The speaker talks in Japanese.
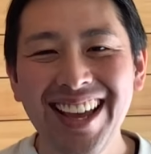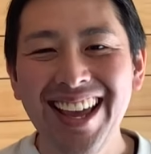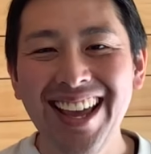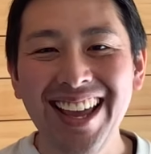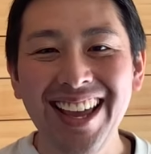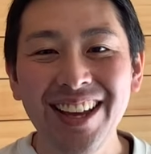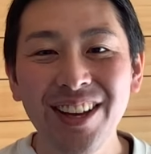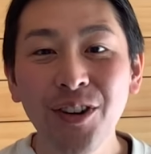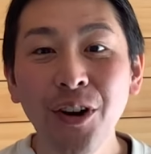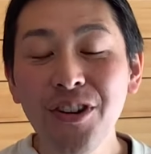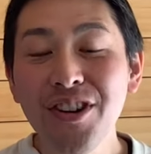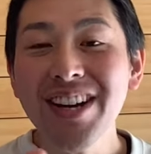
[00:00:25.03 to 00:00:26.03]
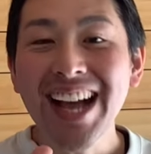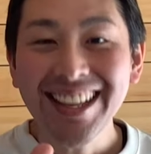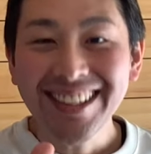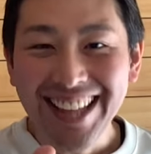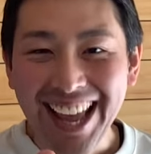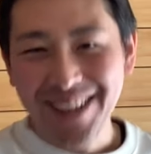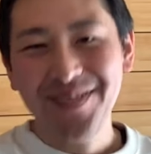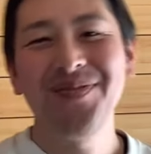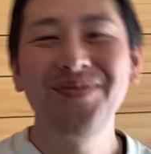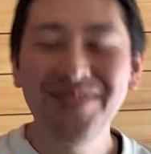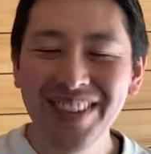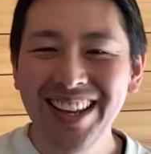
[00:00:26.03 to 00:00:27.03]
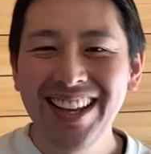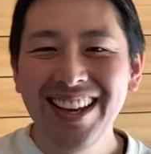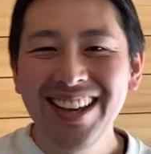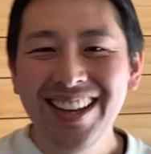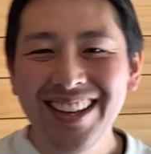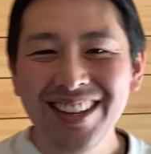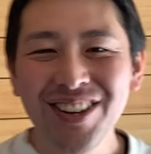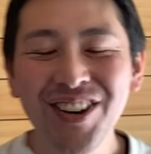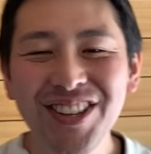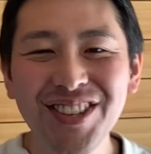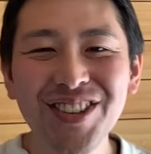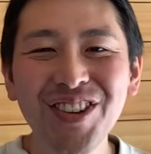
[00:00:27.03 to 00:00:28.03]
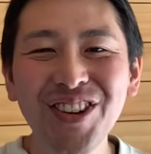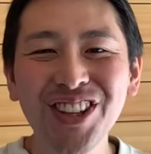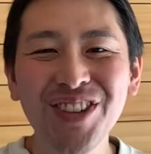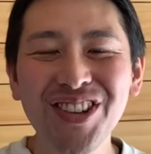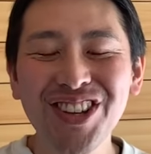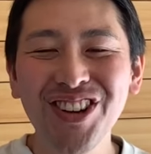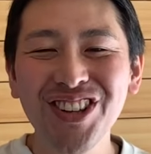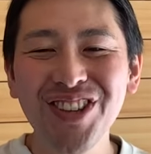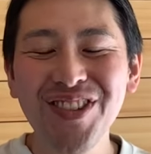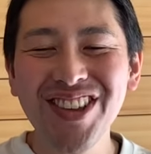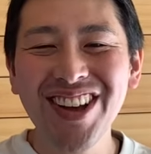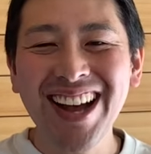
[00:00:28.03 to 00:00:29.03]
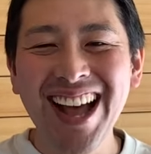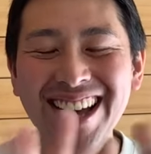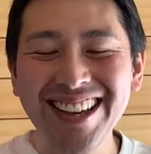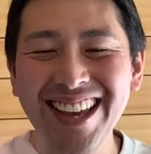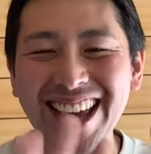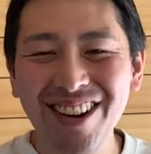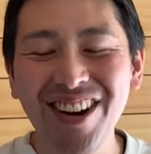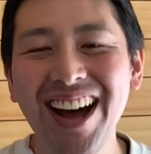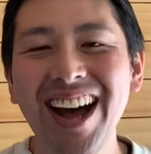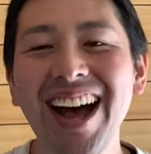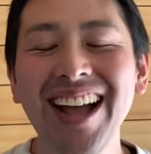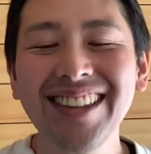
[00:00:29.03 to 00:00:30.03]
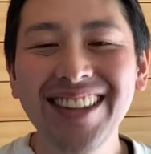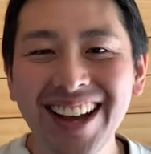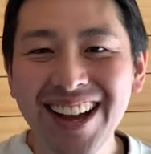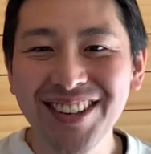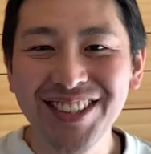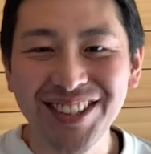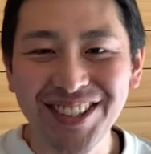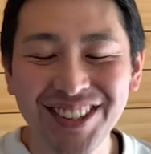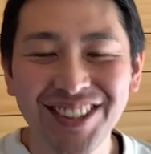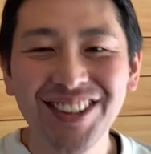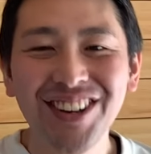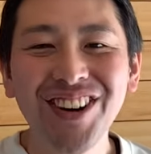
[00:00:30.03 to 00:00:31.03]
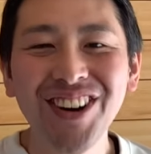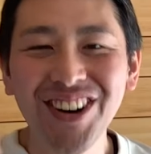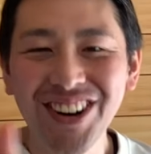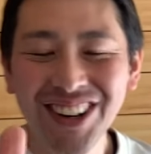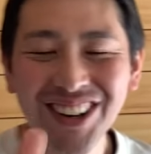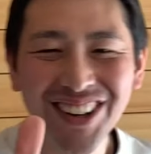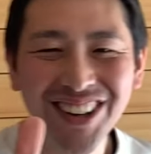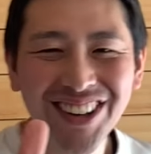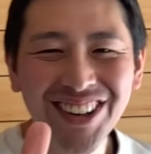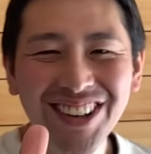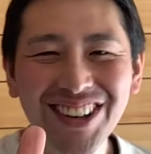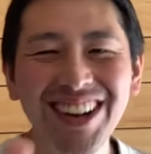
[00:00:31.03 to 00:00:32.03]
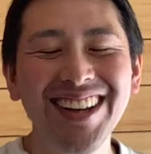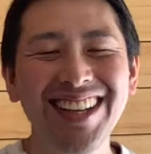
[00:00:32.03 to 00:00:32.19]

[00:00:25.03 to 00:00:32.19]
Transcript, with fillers: え5分間で教室の子供と子供の関係をあったかくする方法